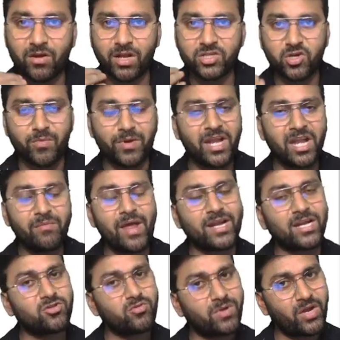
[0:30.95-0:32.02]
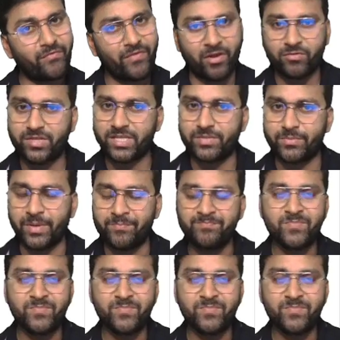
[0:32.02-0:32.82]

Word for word: হলে জমা নিয়ে নেবে একটা তোমাকে ফেরত দিয়ে দেবে